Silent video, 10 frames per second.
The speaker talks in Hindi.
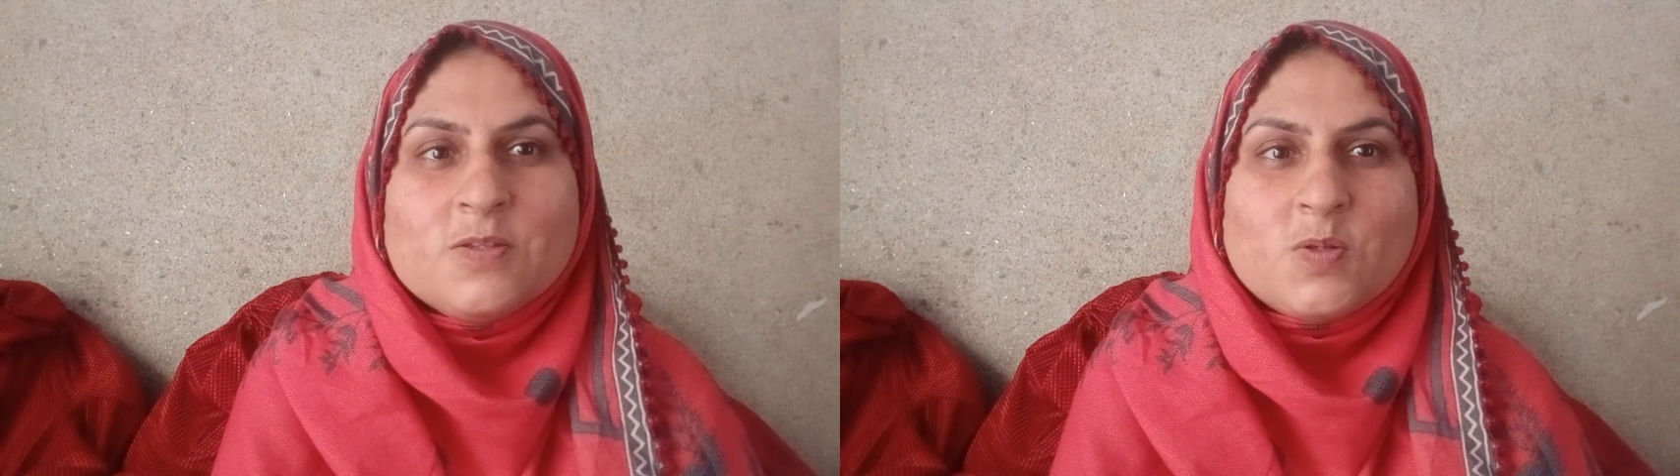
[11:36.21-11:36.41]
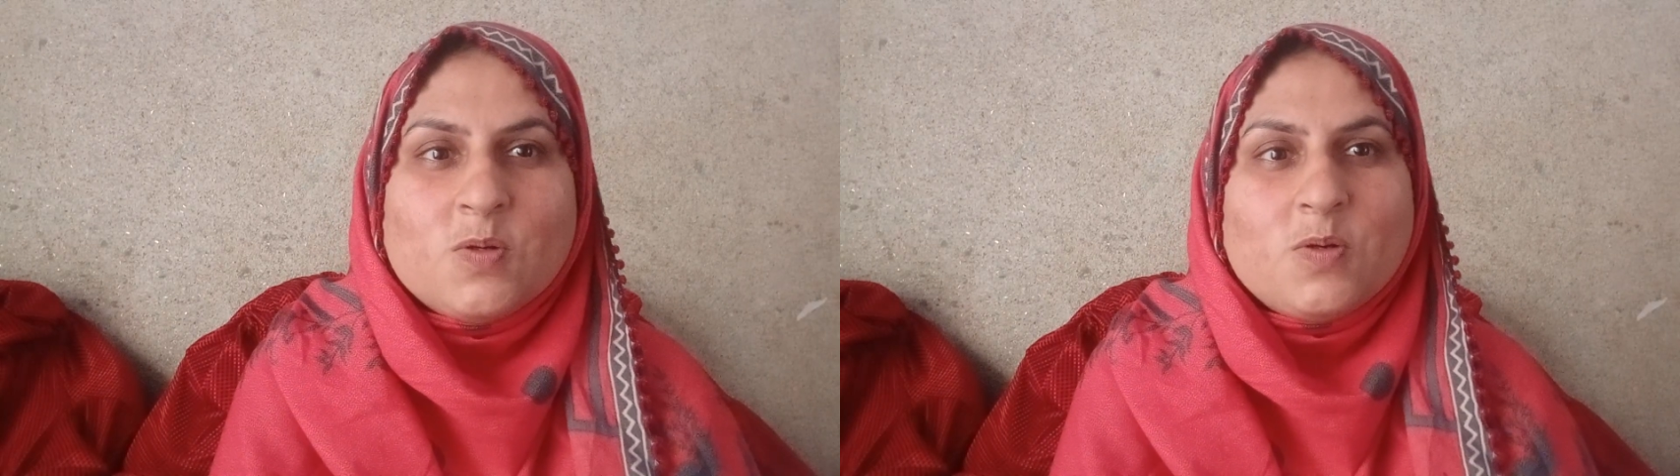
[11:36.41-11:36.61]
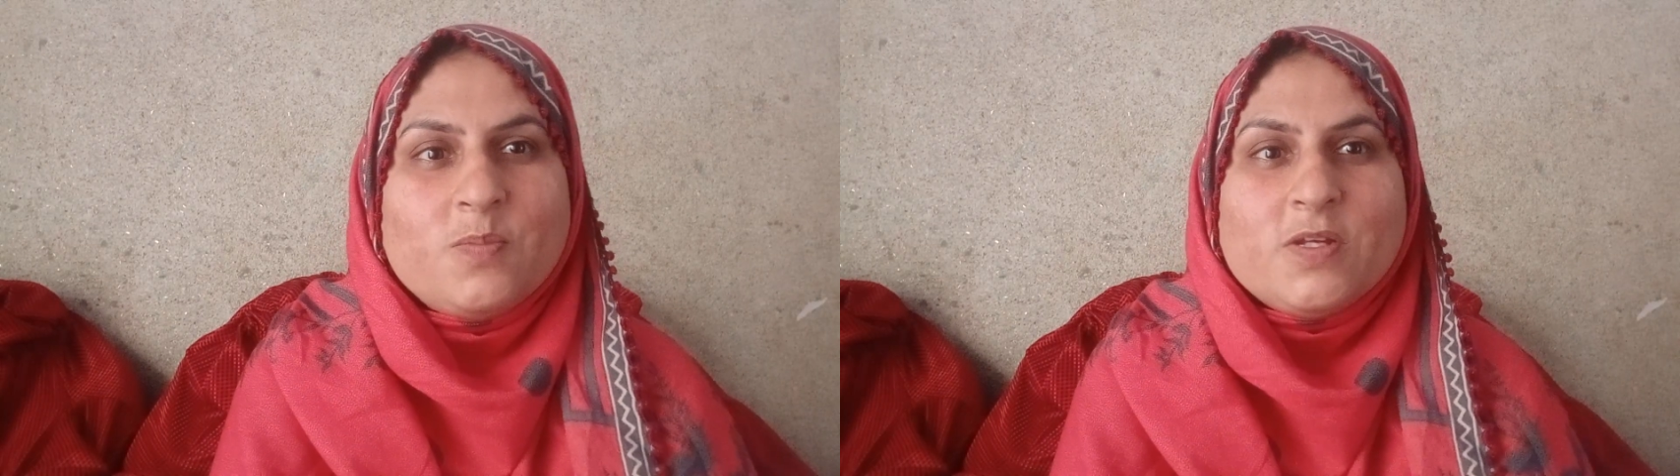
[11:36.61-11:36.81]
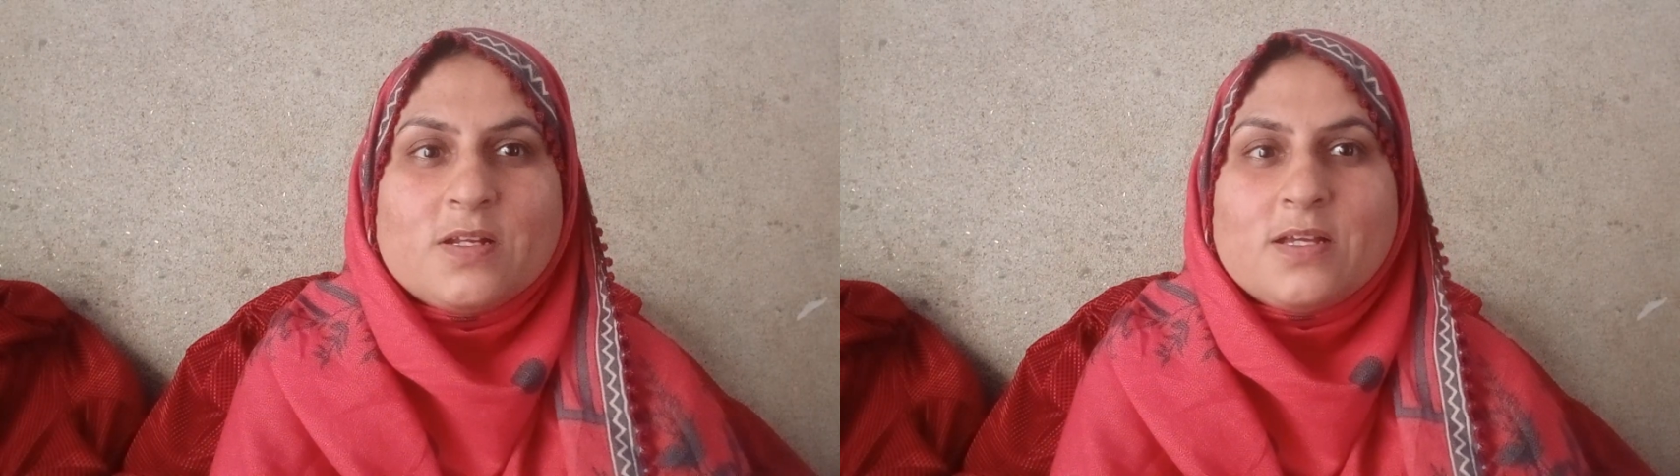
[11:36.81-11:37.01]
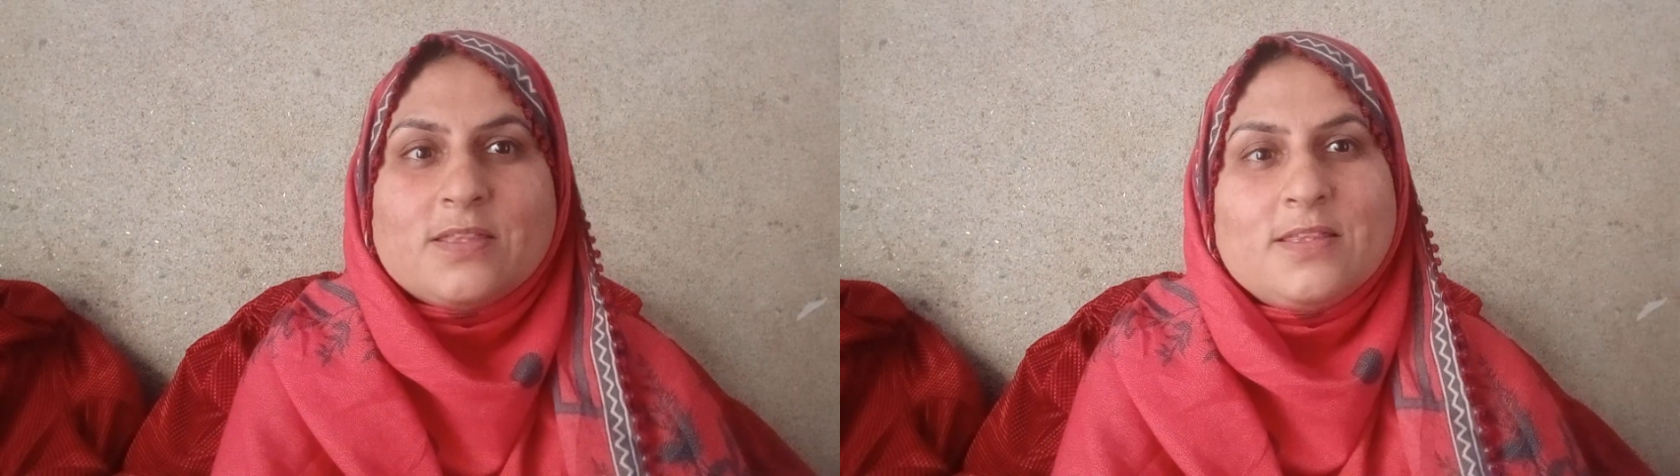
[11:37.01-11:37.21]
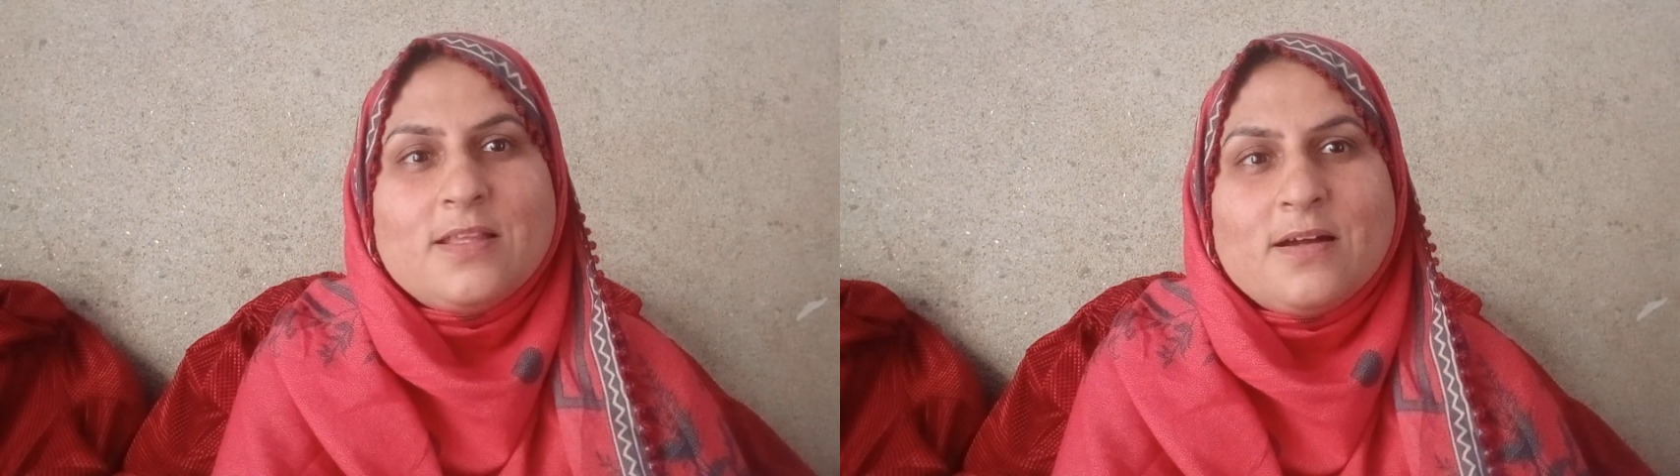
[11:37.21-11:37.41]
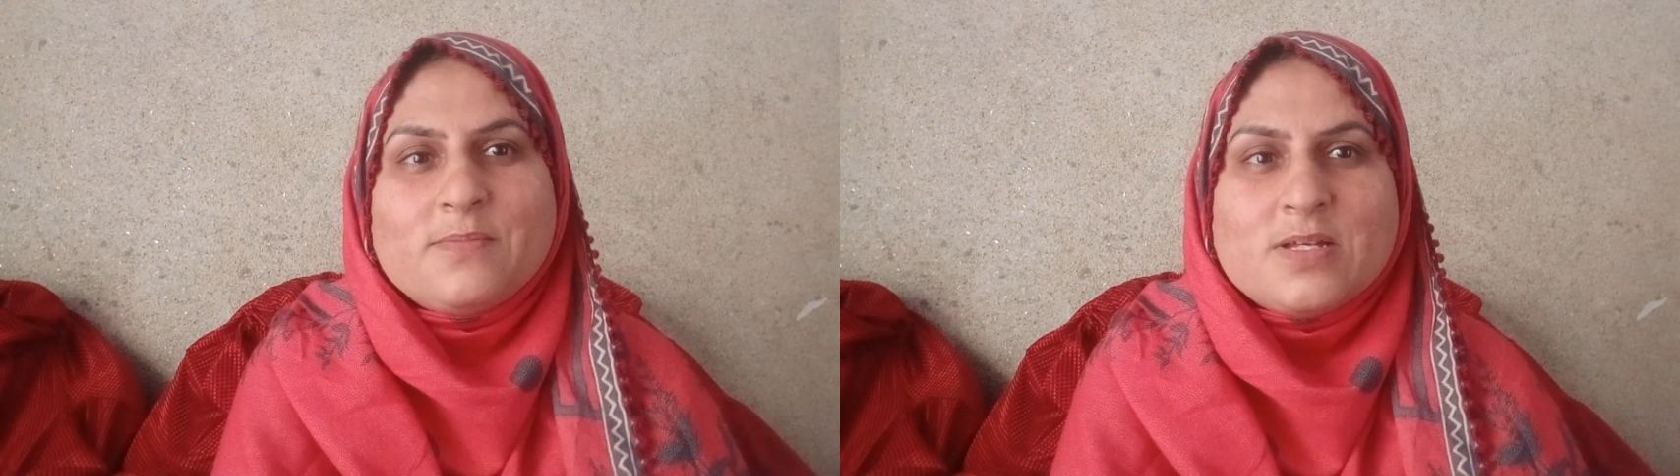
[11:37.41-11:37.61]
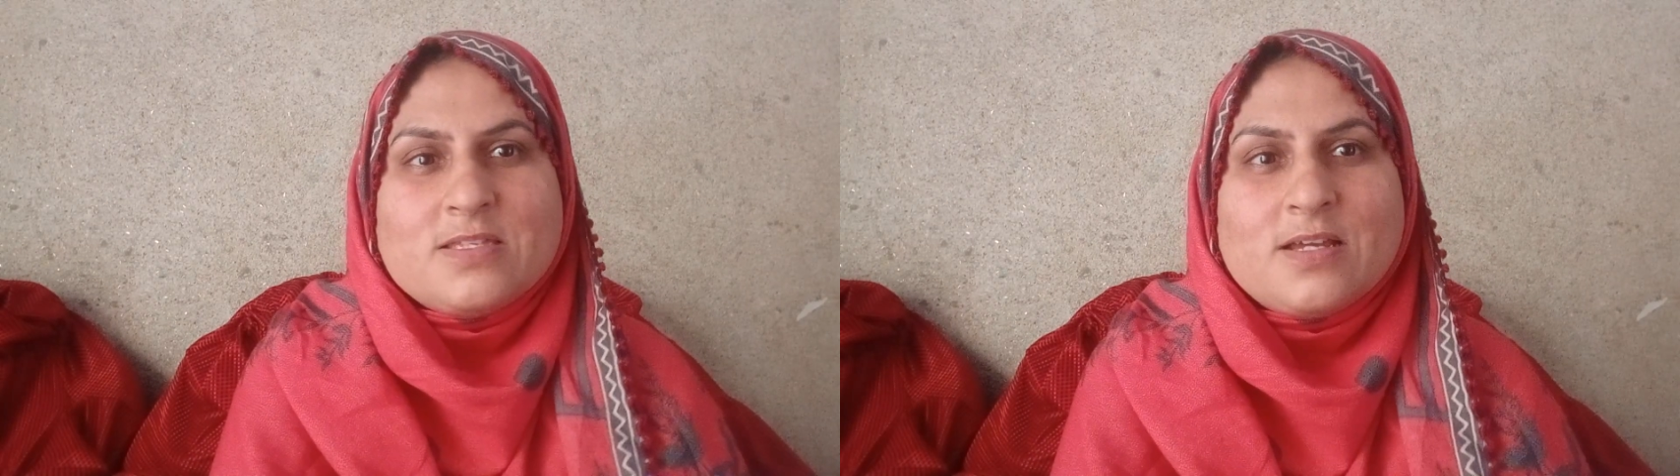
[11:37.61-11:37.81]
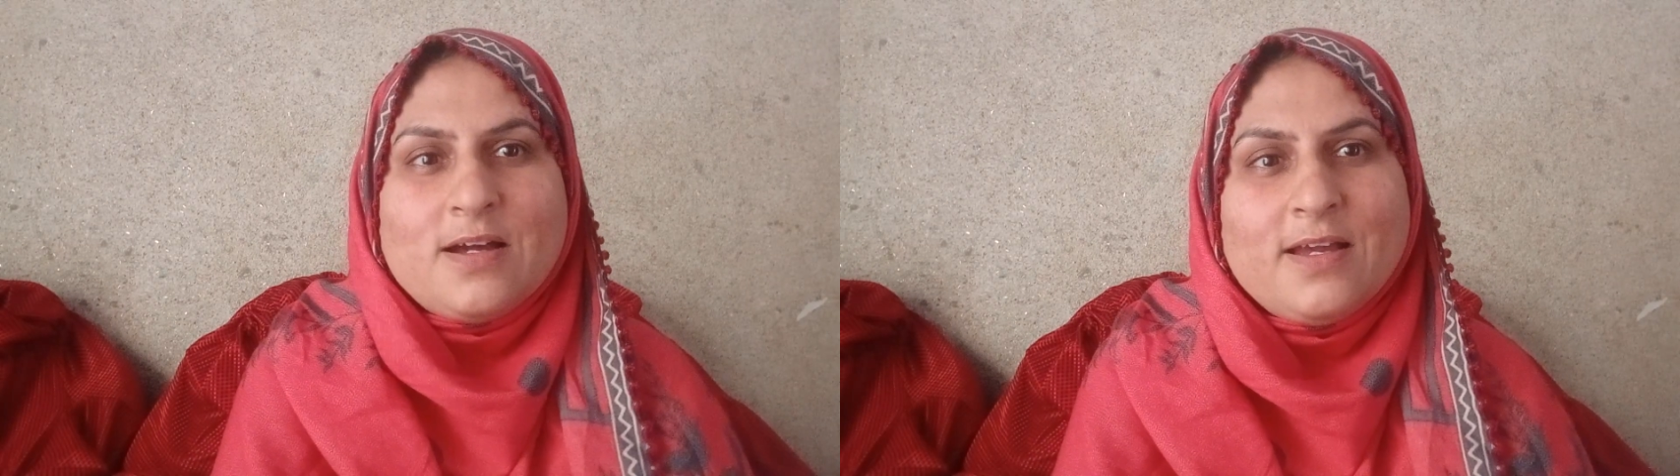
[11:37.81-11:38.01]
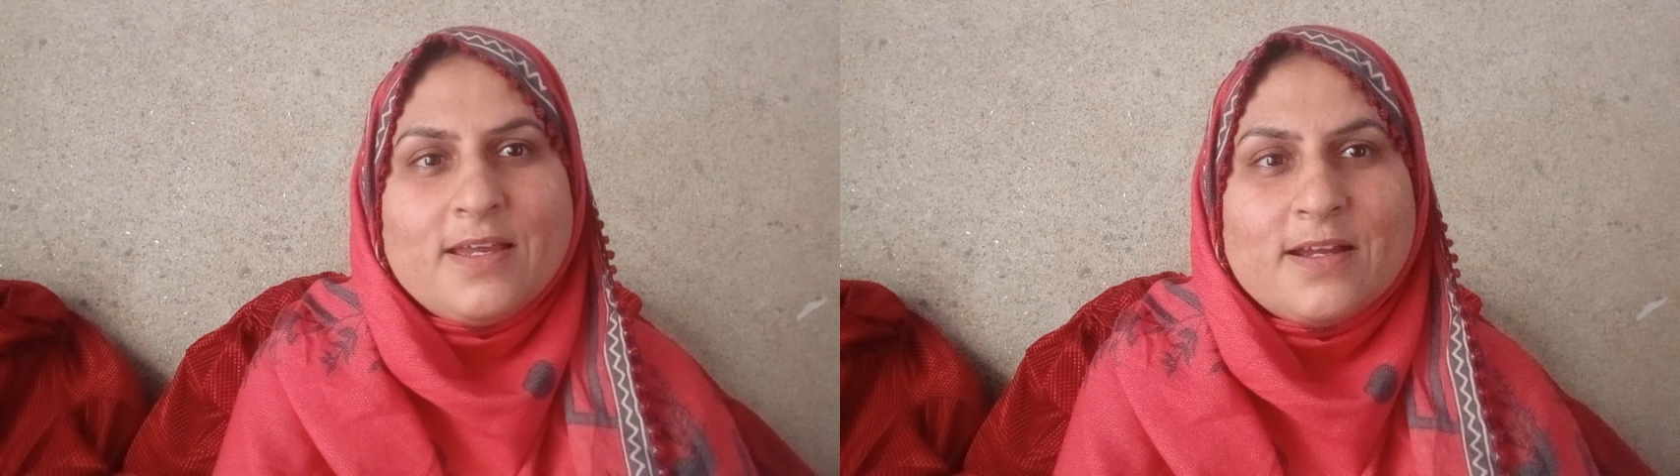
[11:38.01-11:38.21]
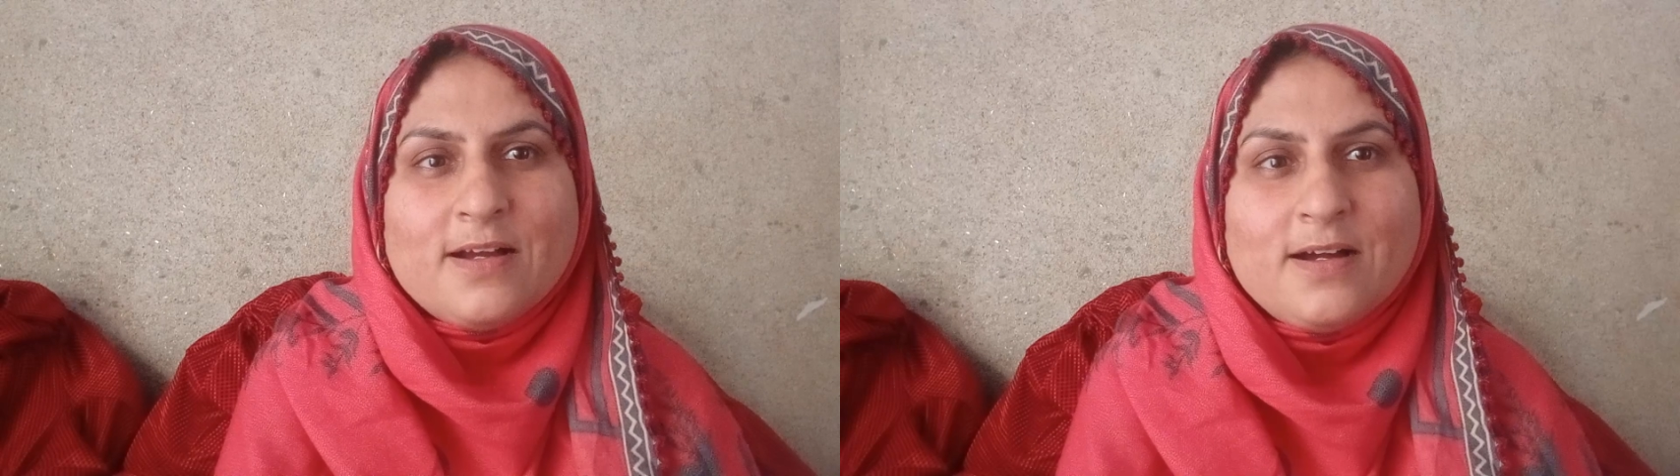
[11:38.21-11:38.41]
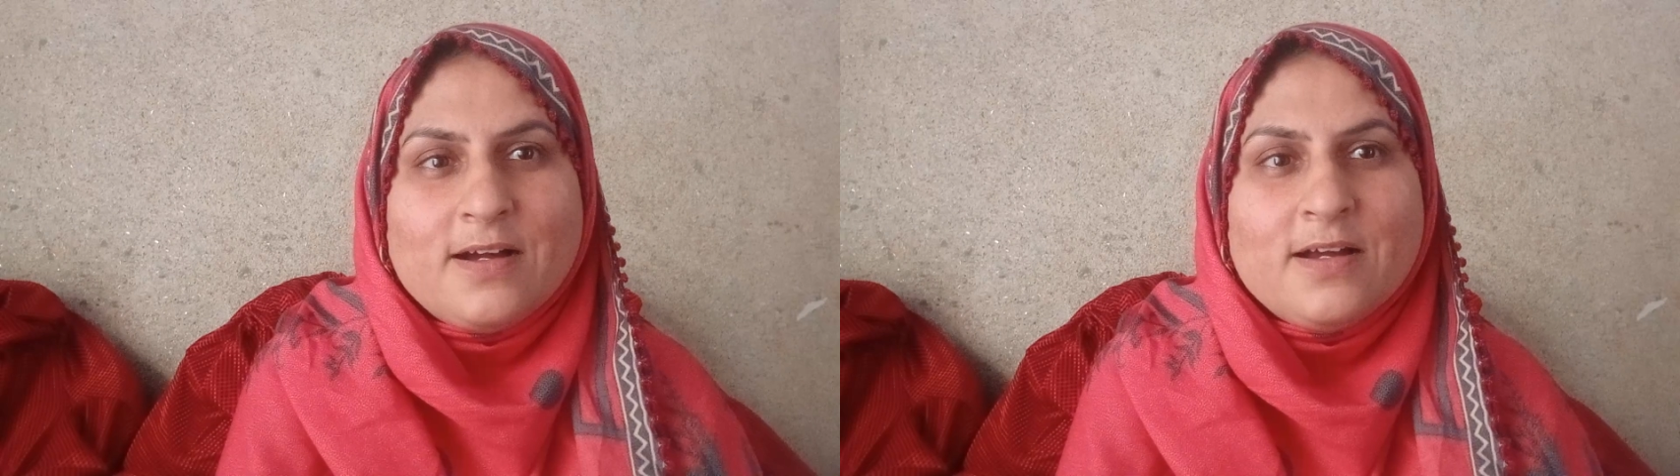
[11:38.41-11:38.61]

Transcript: तो फिर कितना मज़ा आएगा